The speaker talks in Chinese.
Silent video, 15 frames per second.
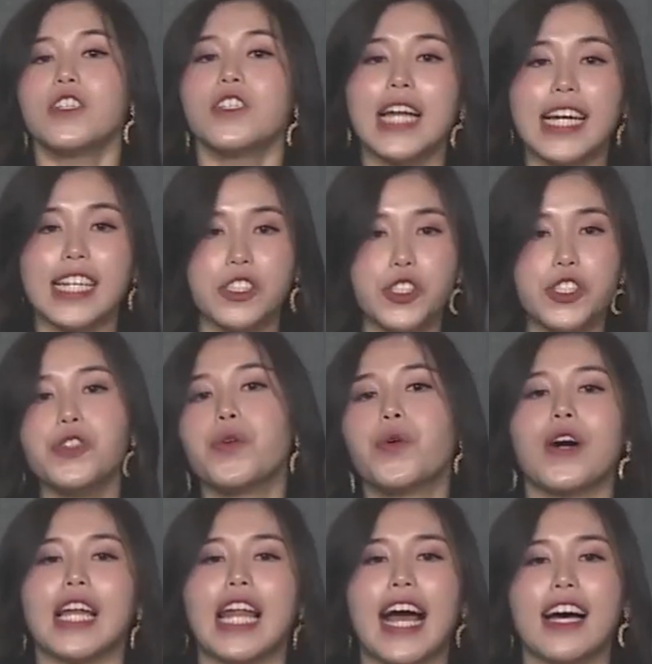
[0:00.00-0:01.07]
它的菌
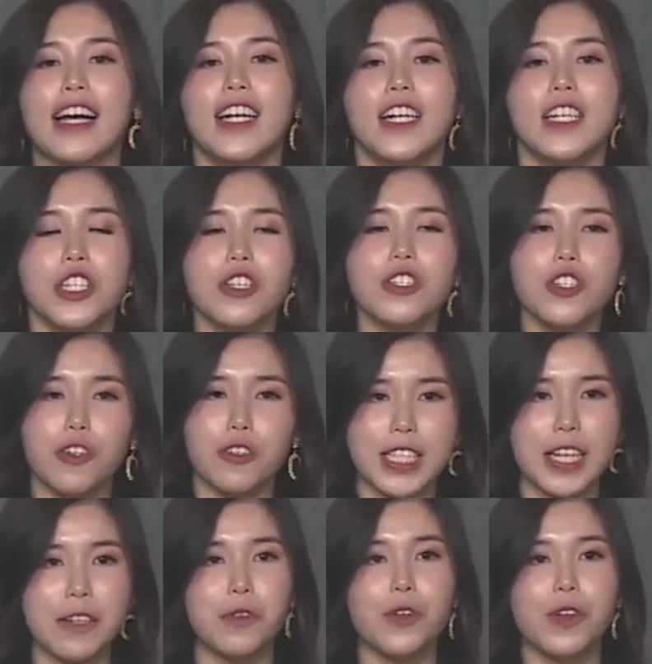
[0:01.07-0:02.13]
活量。说首
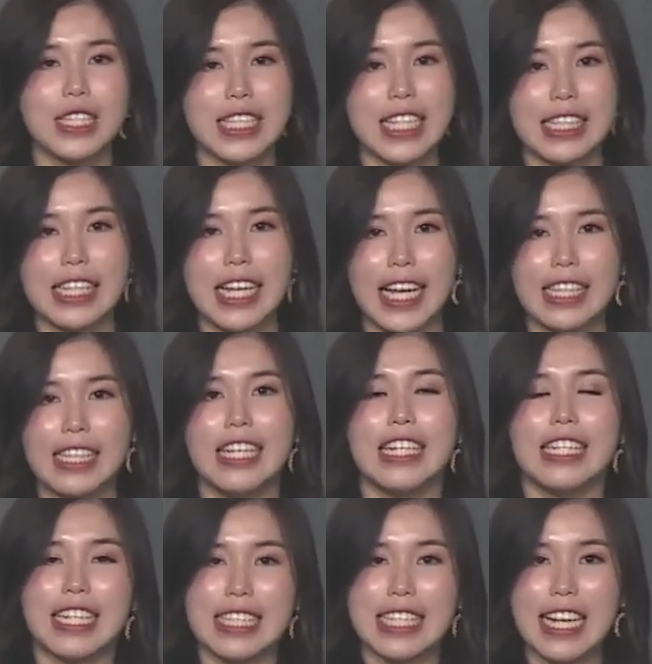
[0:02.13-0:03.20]
先，如果今天。
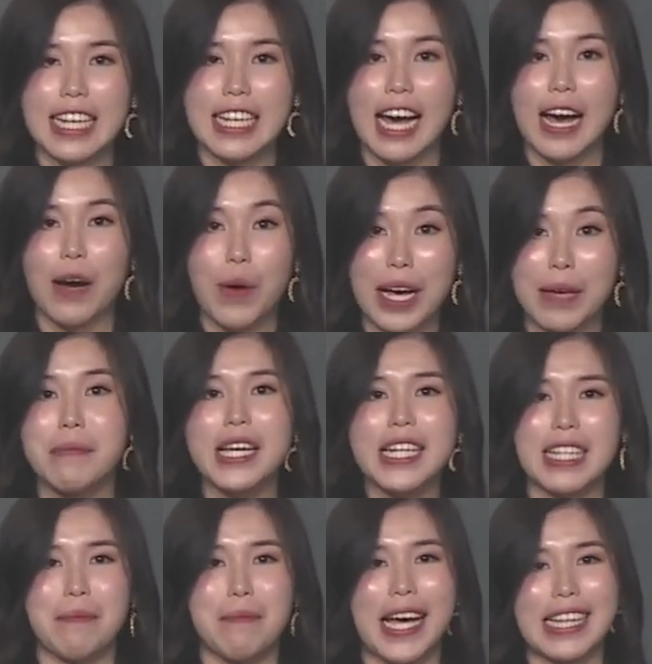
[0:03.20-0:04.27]
你在啊外面
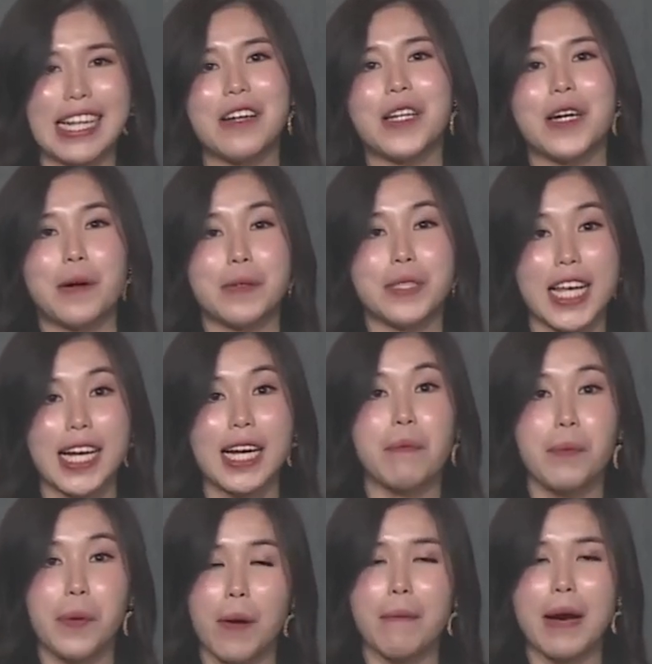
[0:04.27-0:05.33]
你买到的这个
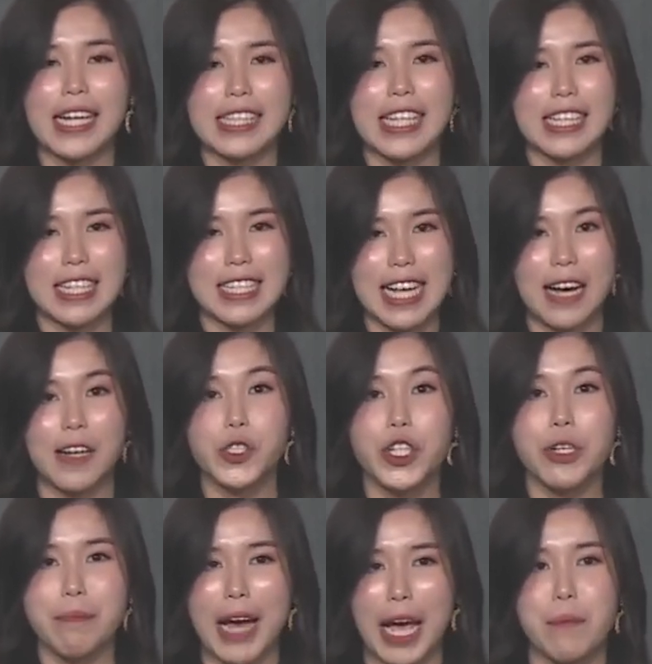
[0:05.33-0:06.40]
probiotic，你想要
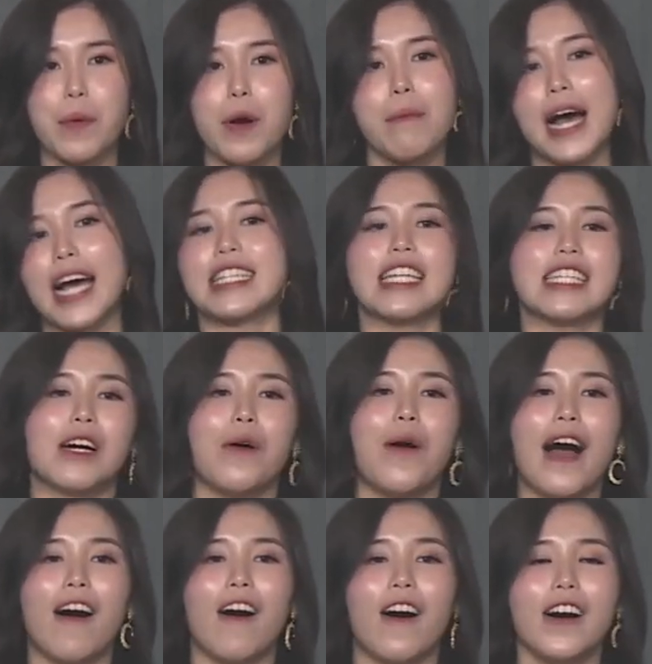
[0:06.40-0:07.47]
去买 probiotic 的话
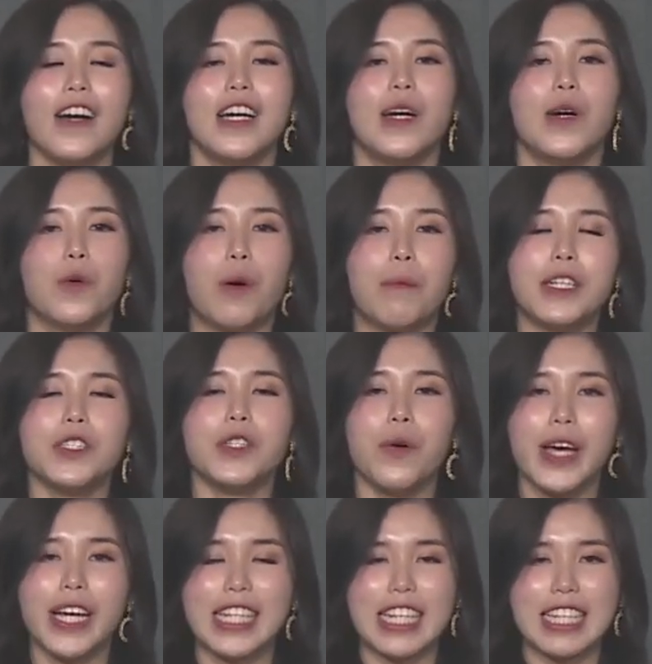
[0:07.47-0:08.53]
哦，我们都
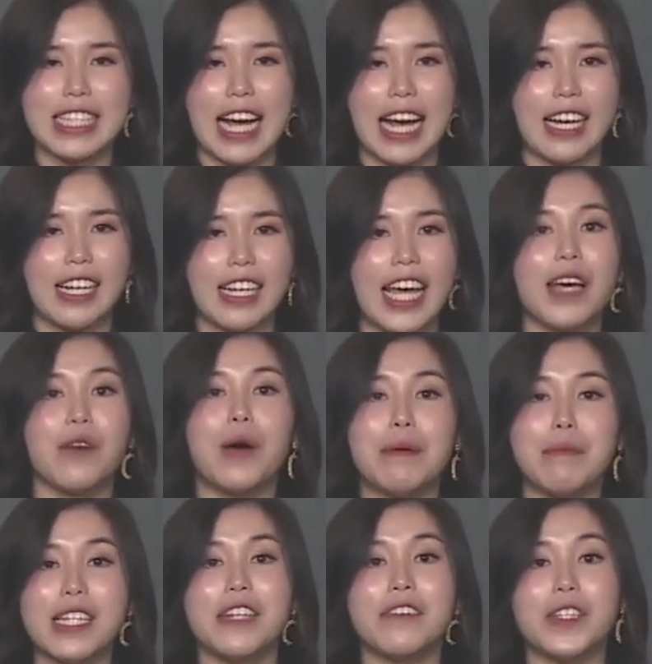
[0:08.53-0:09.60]
会跟你讲，哎，外
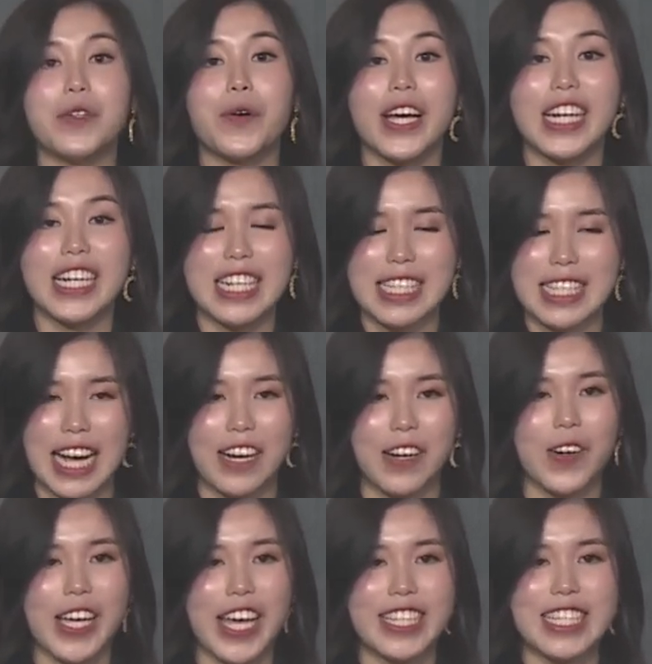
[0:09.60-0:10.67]
面的人都会跟你
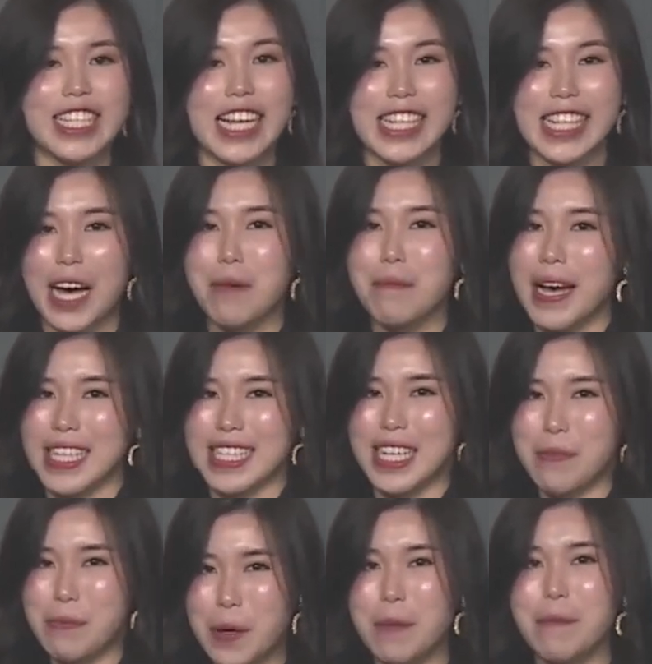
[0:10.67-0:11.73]
讲，OK，今天你要买这个
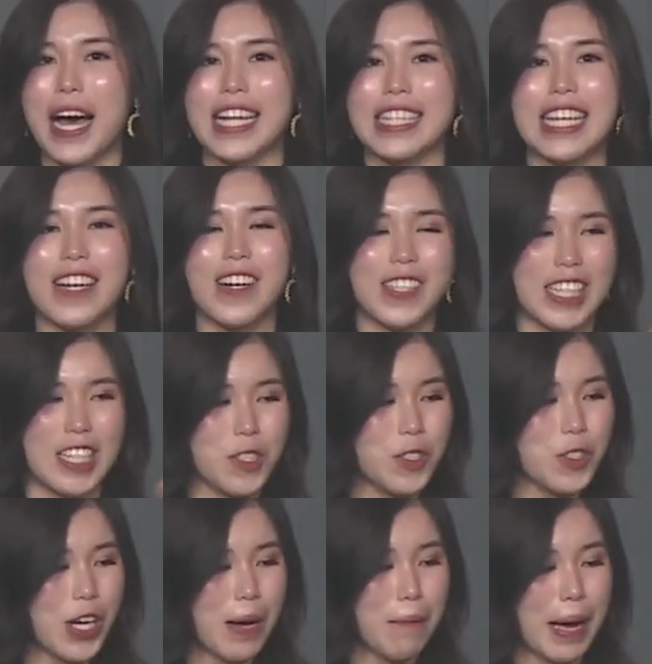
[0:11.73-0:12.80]
probiotic 哦，你就
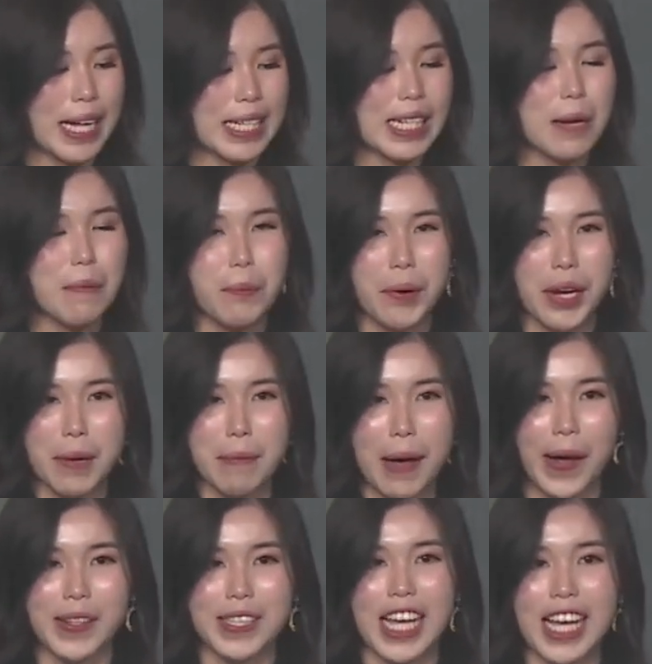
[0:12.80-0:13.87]
需要买这个
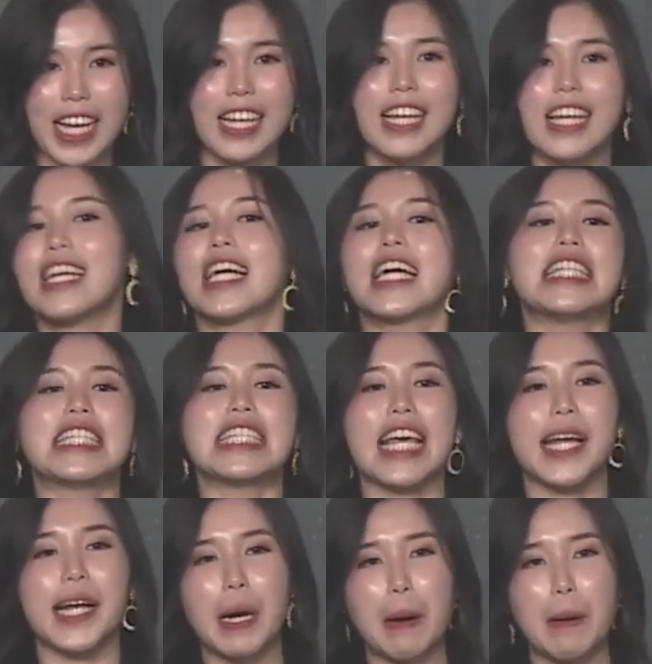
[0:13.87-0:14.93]
prebiotic 跟这
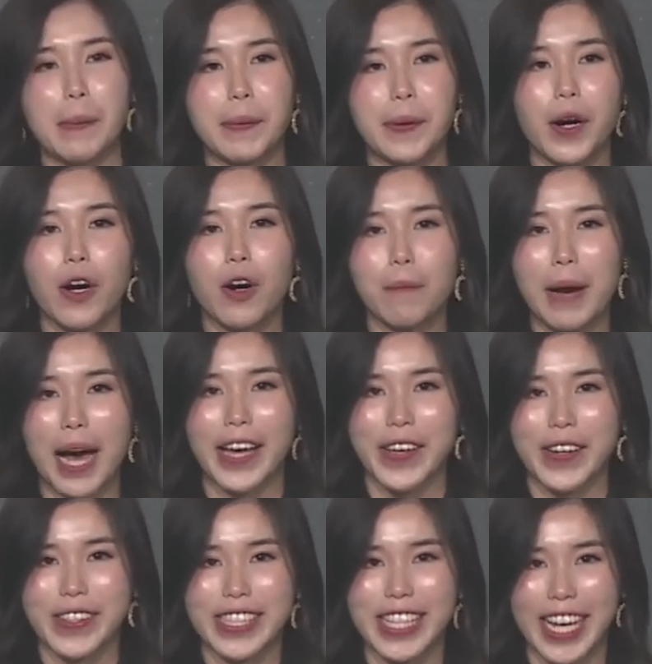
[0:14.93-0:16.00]
个
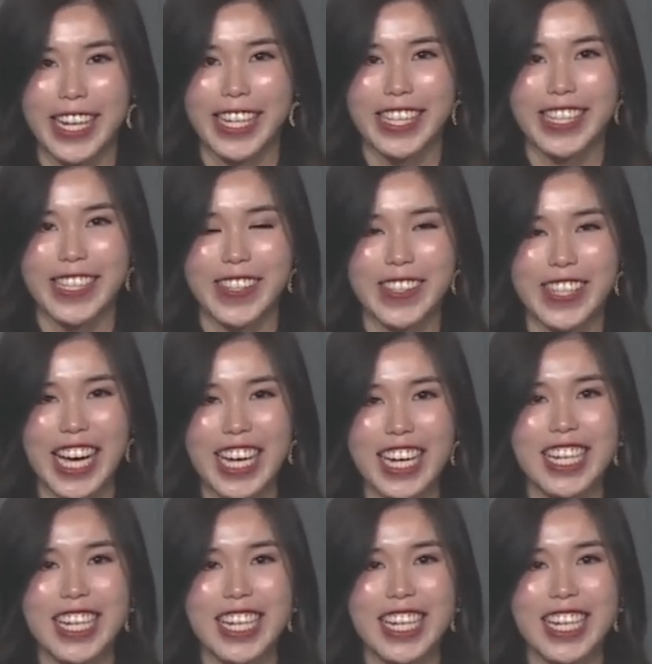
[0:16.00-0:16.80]
probiotic，OK，